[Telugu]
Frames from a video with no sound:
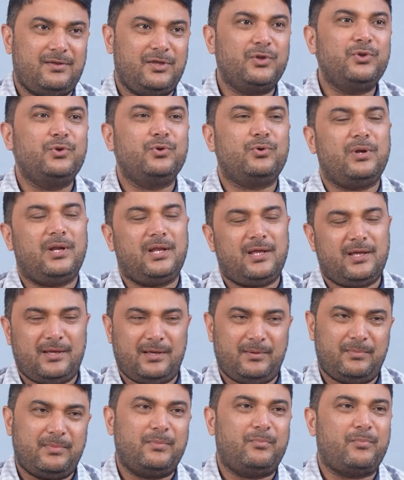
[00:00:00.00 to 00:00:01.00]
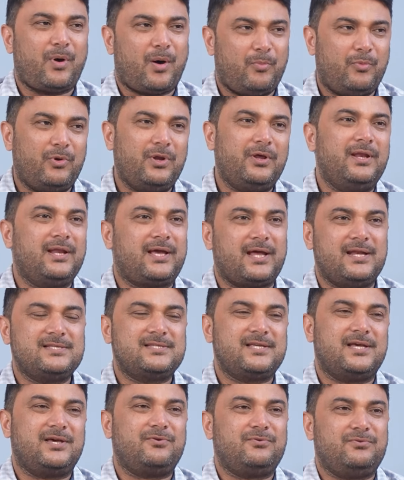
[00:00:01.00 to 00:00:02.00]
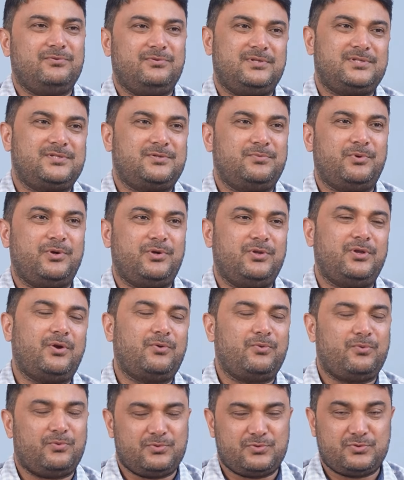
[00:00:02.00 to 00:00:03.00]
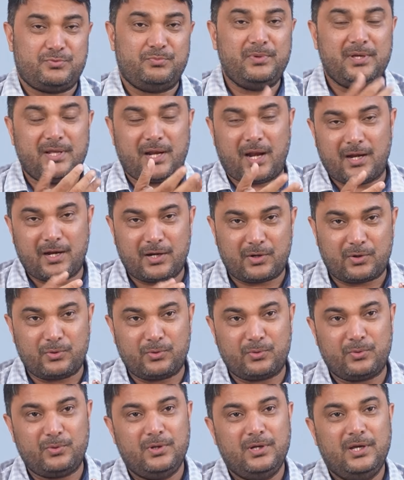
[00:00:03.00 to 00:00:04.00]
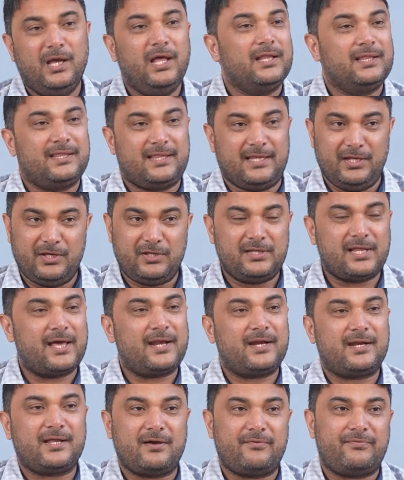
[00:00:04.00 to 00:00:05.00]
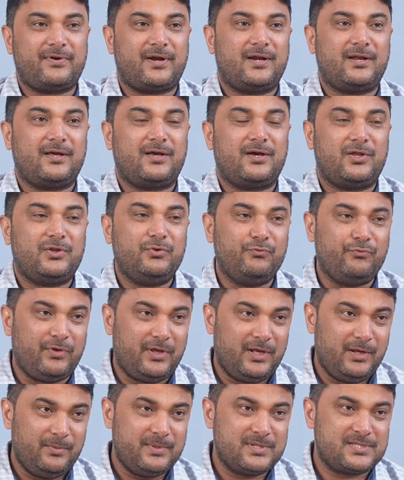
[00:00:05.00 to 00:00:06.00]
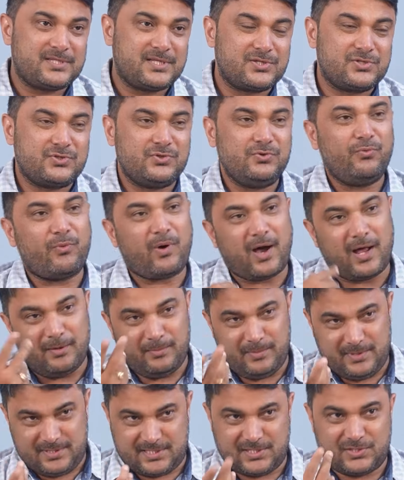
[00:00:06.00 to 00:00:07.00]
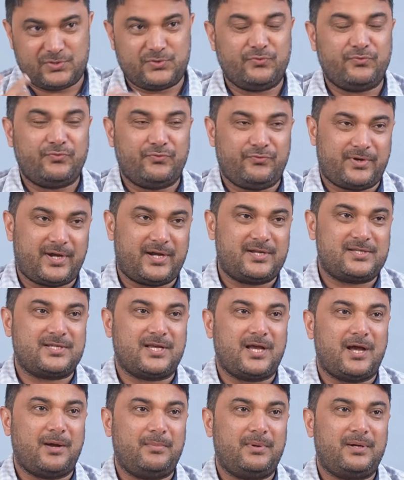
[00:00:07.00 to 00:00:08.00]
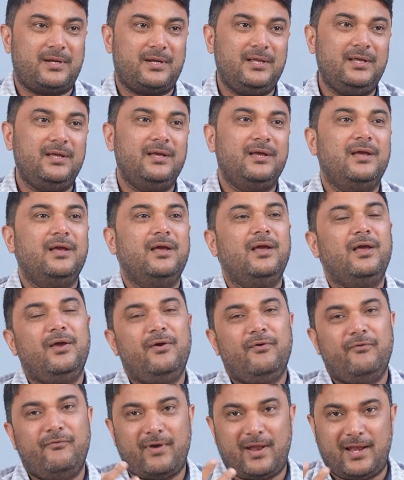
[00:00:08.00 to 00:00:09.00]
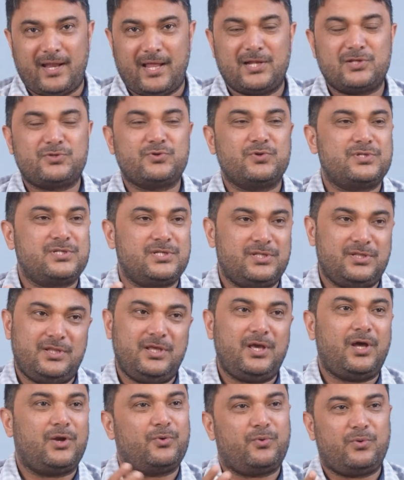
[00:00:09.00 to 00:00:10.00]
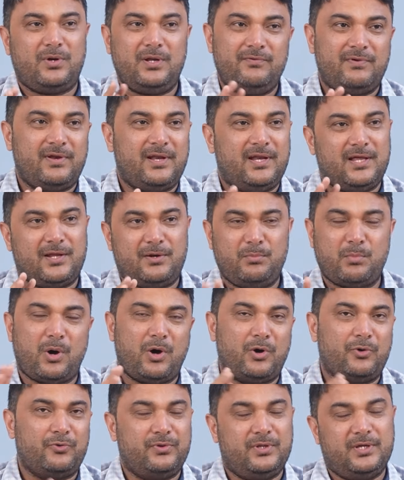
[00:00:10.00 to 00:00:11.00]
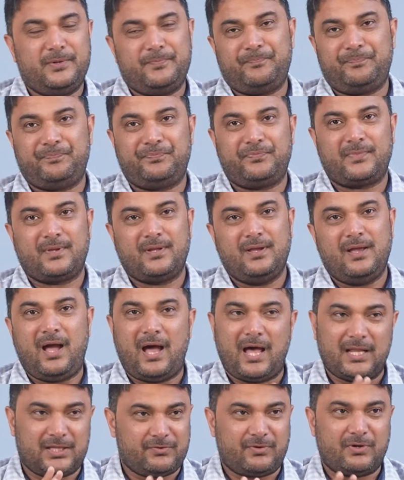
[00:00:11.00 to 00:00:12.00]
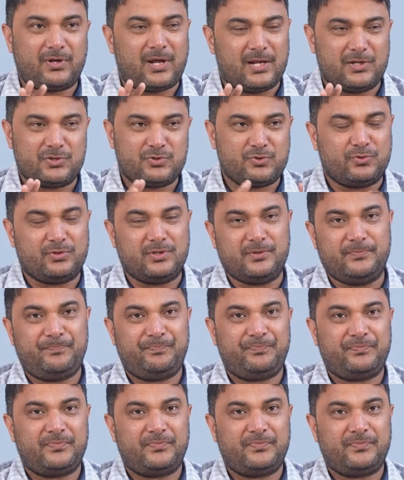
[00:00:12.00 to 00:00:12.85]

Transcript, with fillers: ఎందుకులే మామూలు వీళ్ళు కలిశారు ఇష్టమైంది అనుకోవచ్చు మీరు అన్నట్టు దీనికి డైరెక్ట్గా ఫ్రెండ్ కాదు వీళ్ళు మిస్సెస్ వాళ్ళు మిస్సెస్ ఫ్రెండ్స్ కాబట్టి వెళ్ళాల్సి వచ్చింది అనుకుని వెళ్ళారు బాగుంది అంతవరకు అలా చూద్దాం